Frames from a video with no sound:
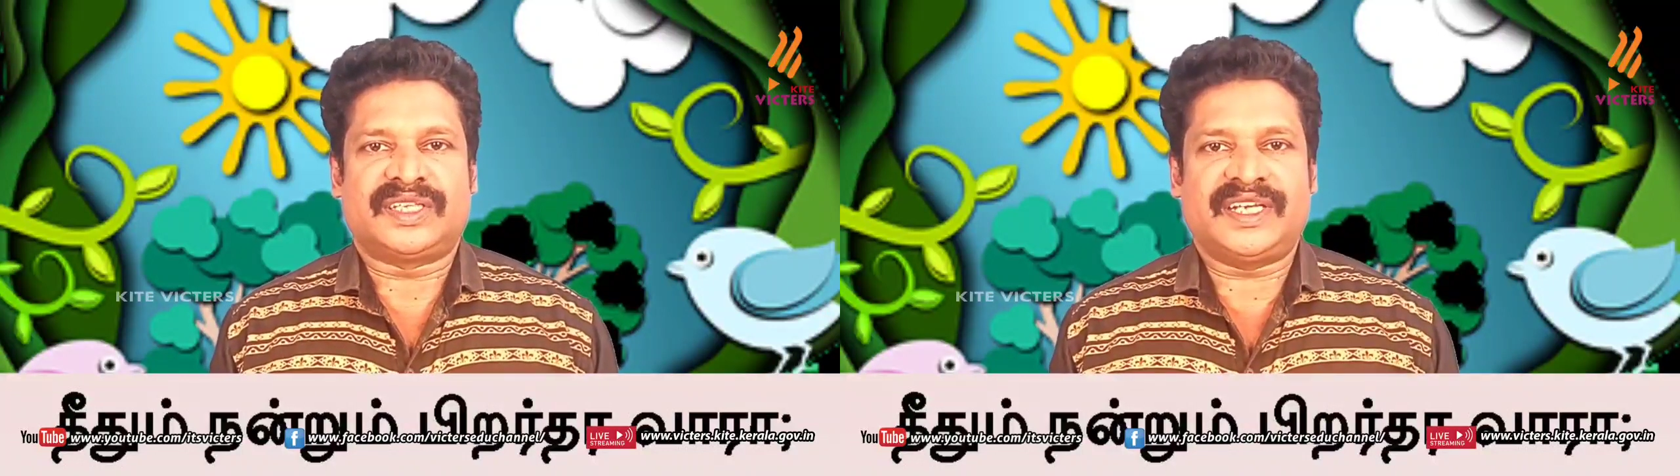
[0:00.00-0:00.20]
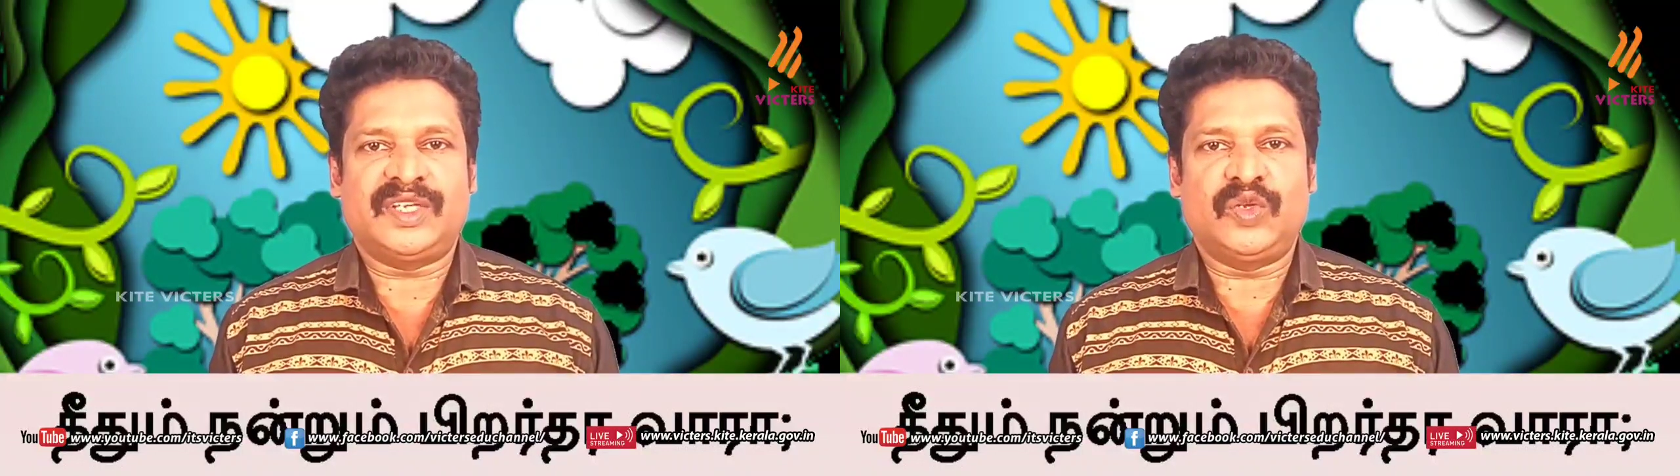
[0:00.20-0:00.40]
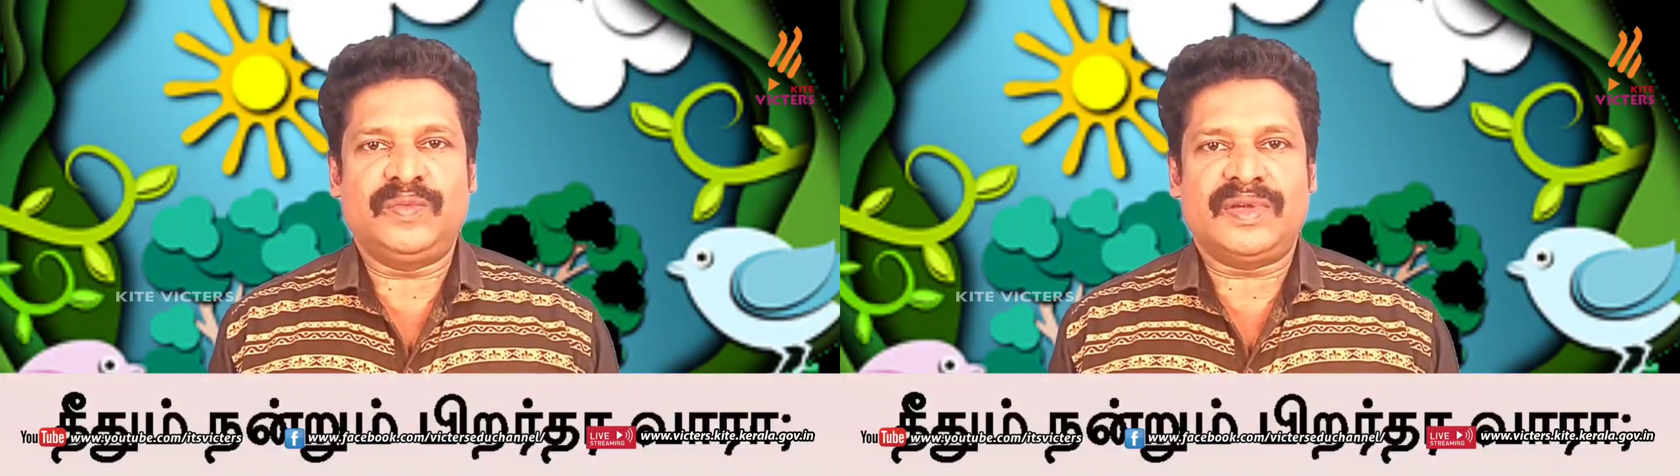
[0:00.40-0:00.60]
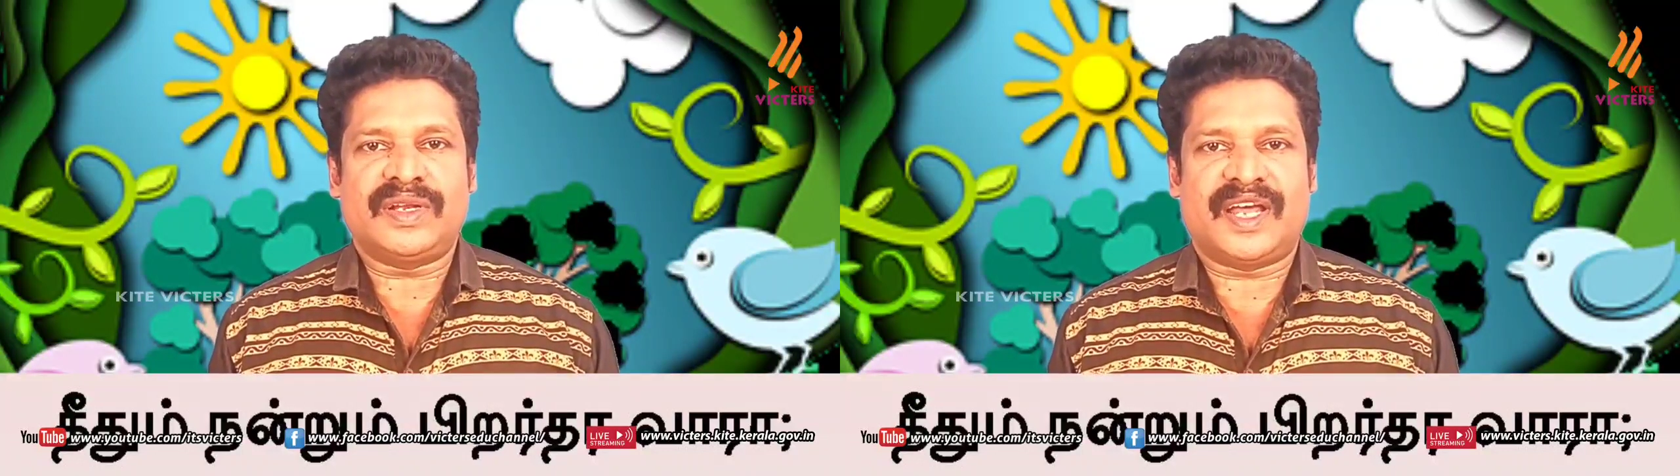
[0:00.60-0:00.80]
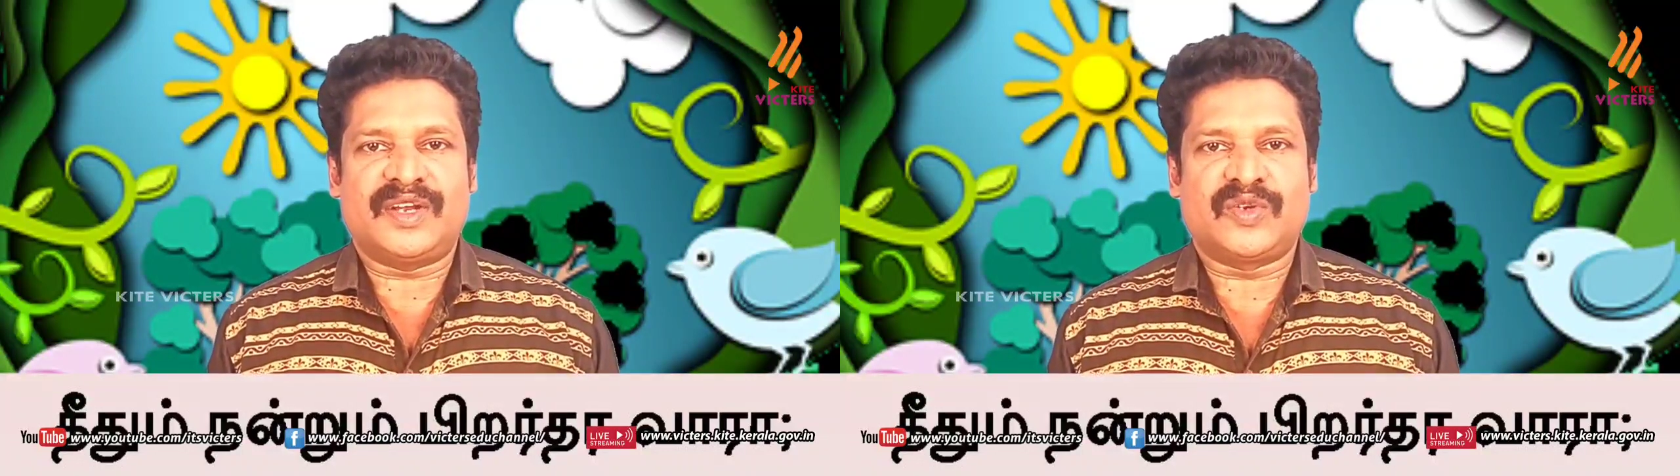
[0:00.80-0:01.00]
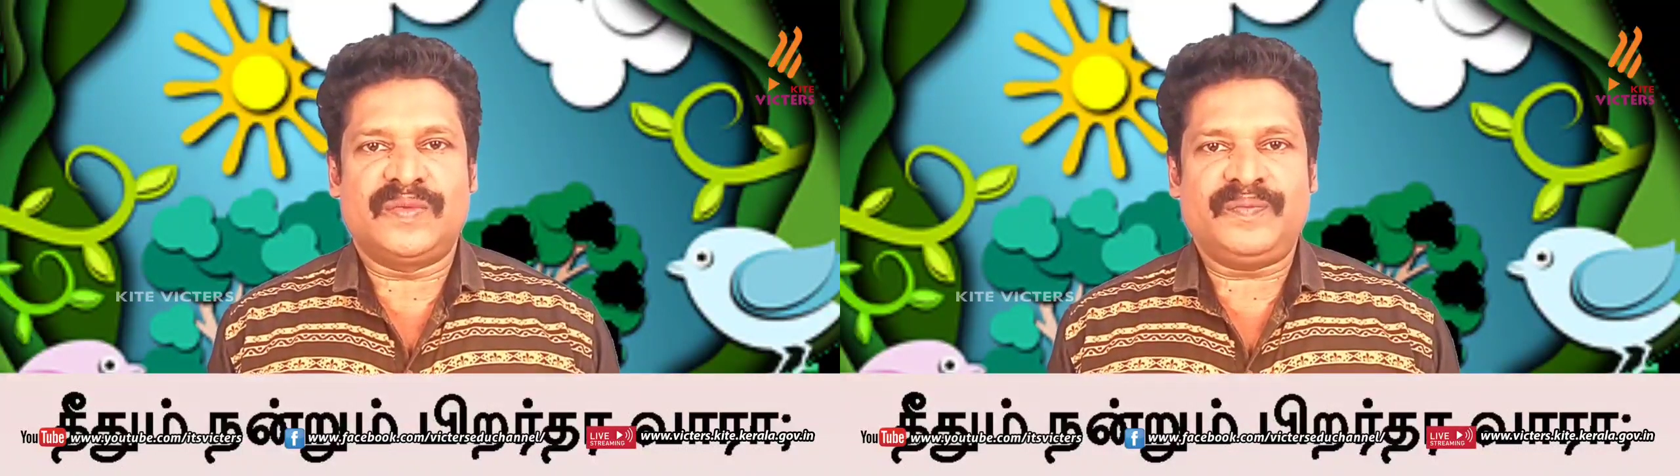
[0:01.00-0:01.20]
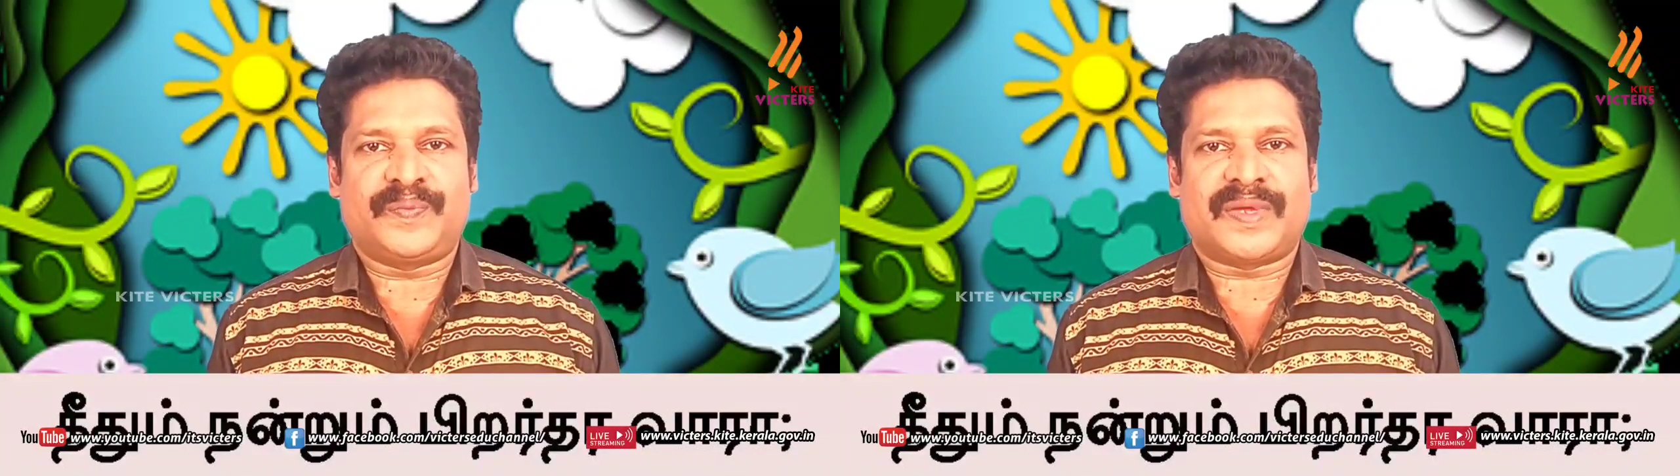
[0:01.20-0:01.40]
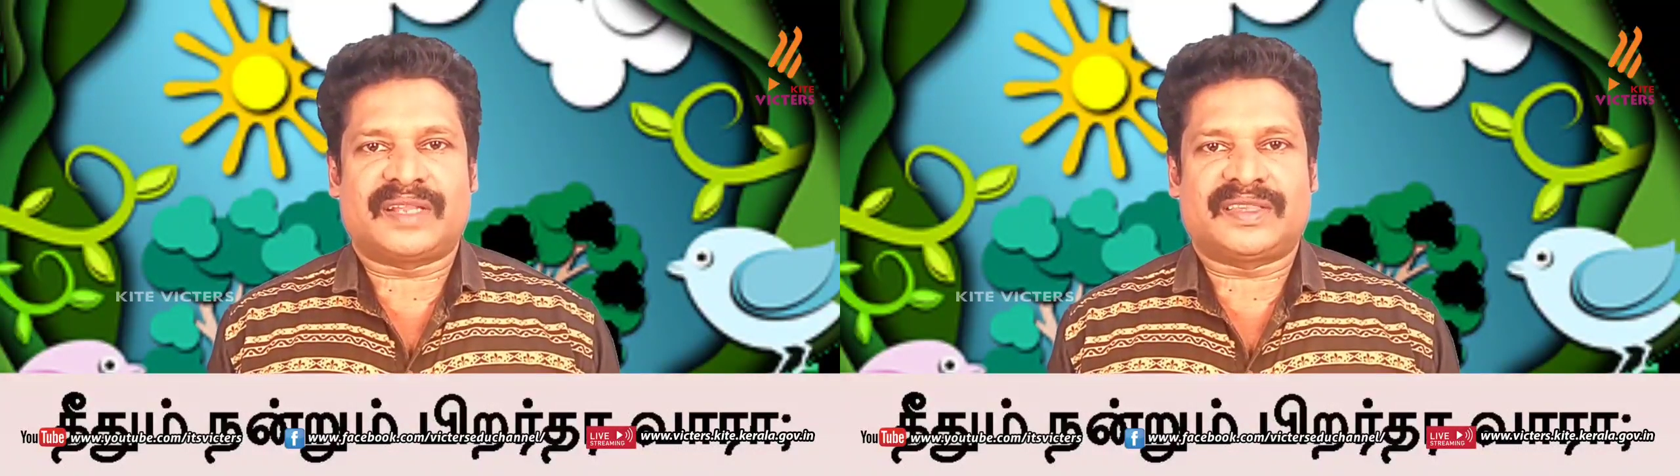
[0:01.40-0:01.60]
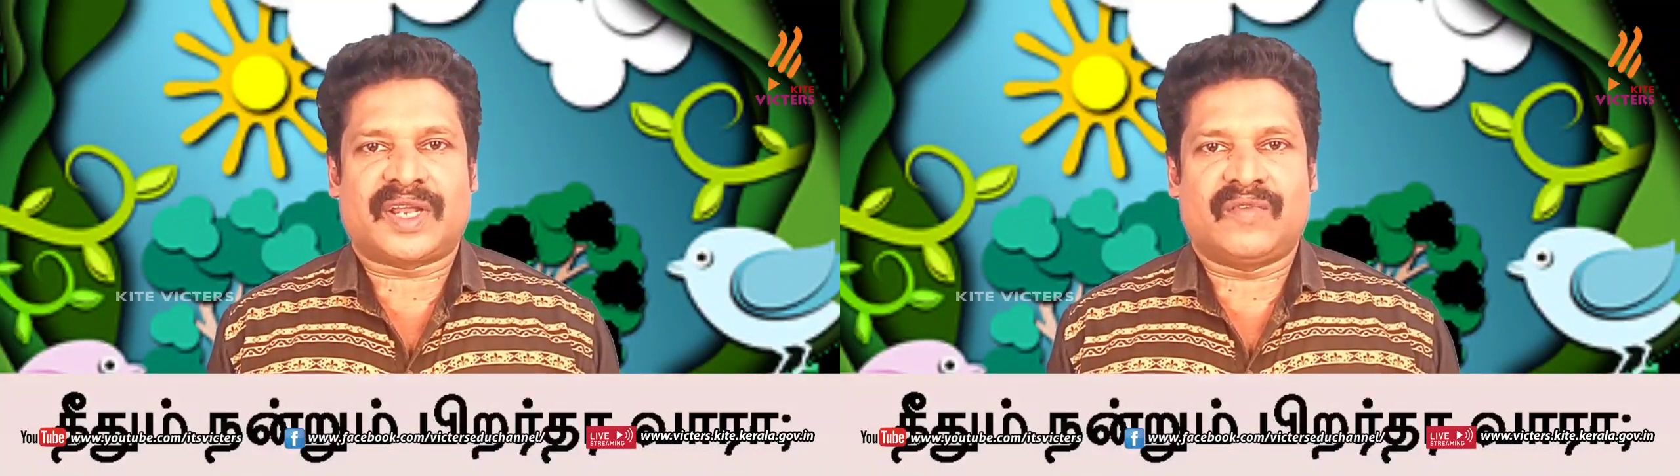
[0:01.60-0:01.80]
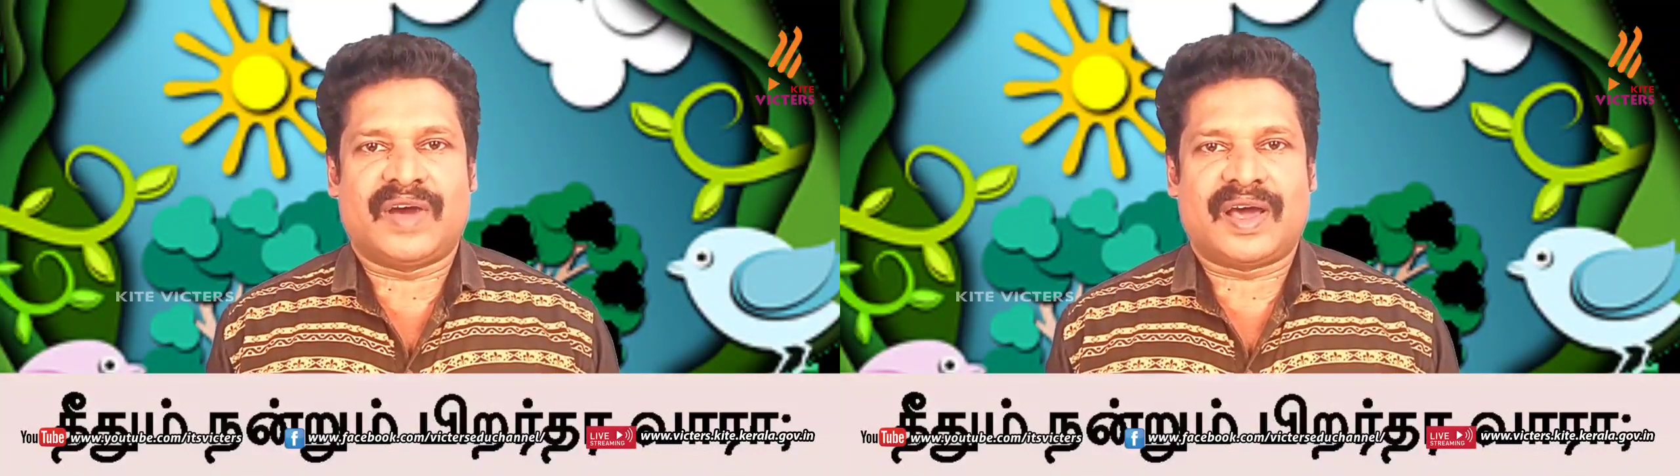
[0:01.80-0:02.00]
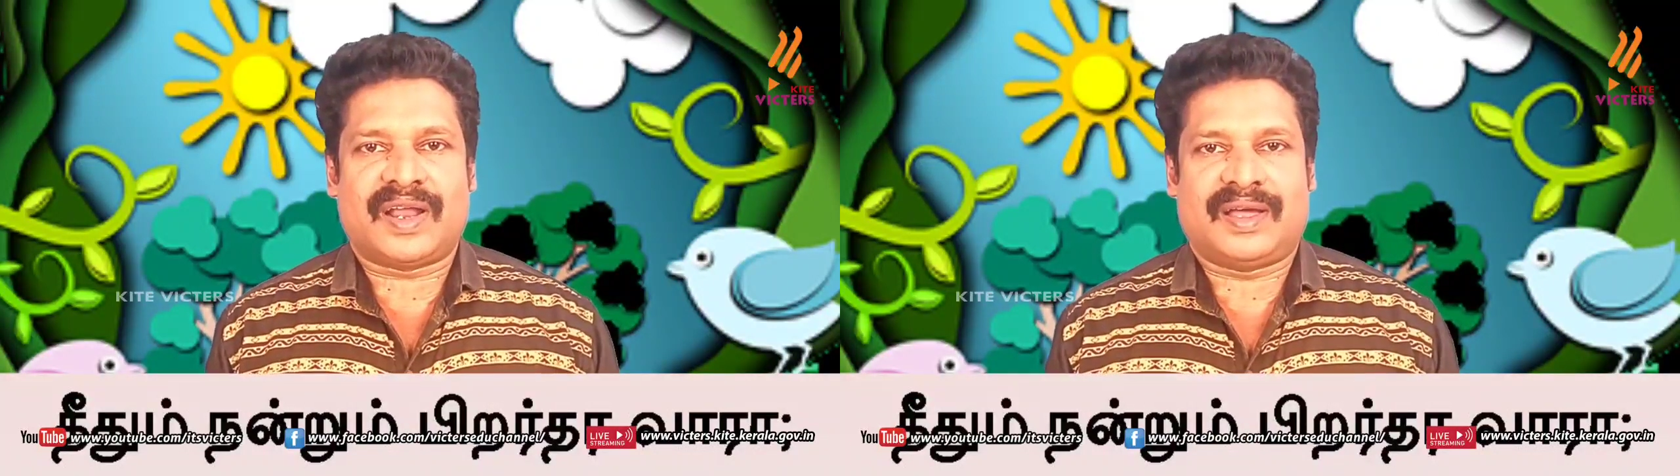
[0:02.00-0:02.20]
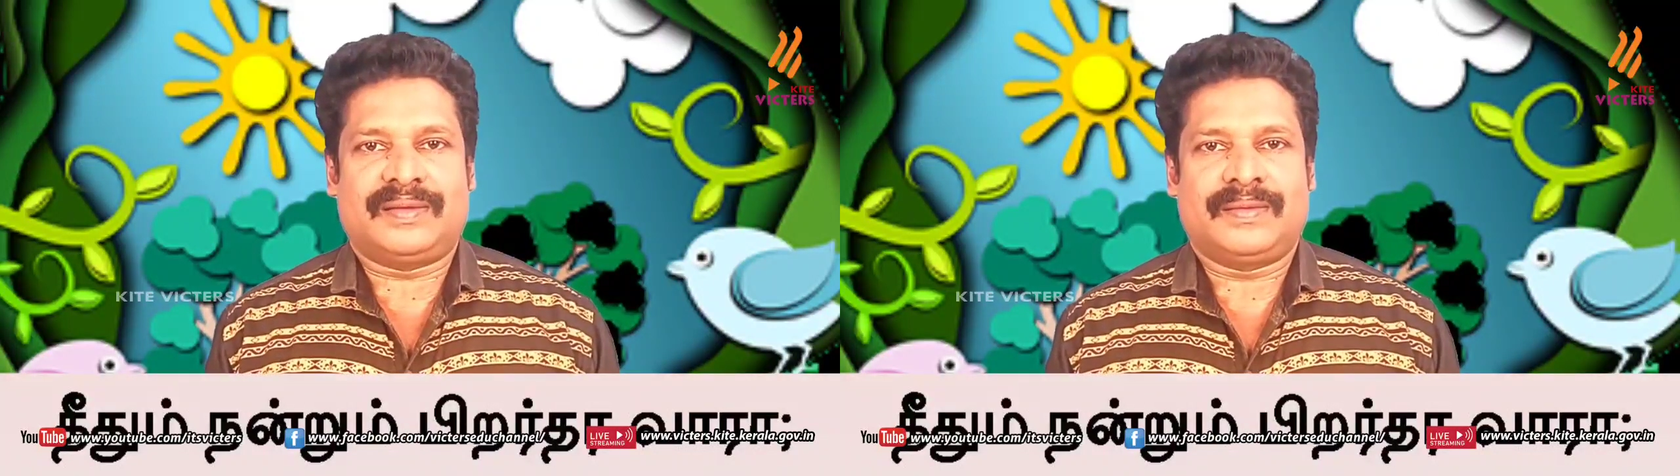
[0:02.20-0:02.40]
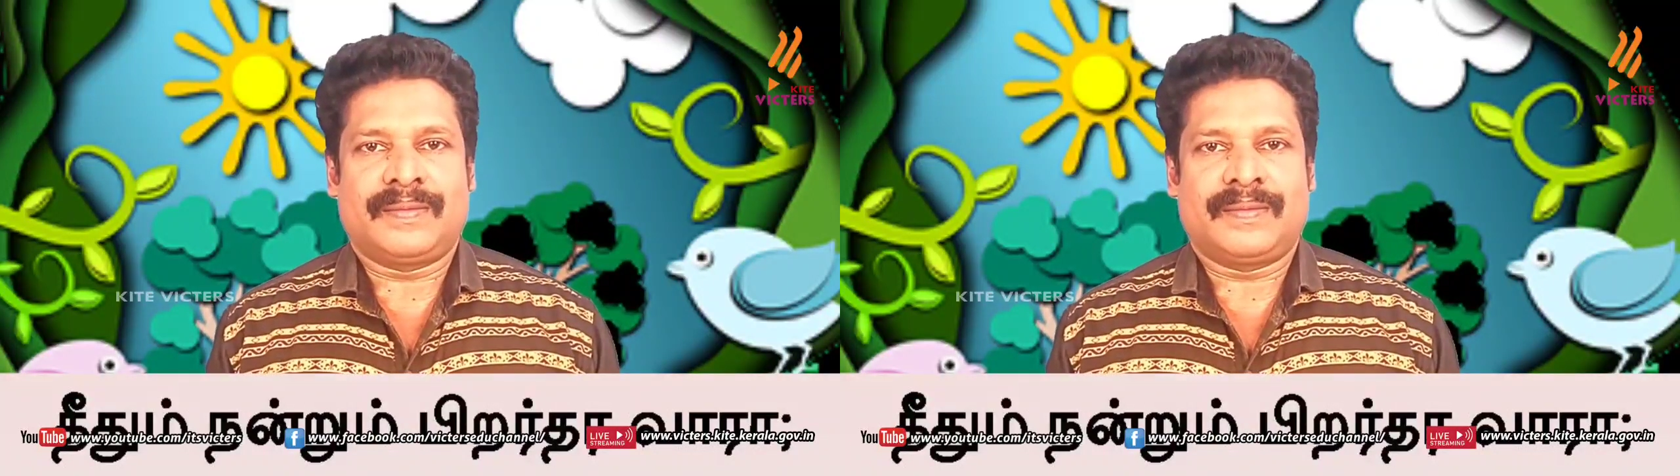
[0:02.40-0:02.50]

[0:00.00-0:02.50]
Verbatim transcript: தீதும் நன்றும் பிற தரவாராம்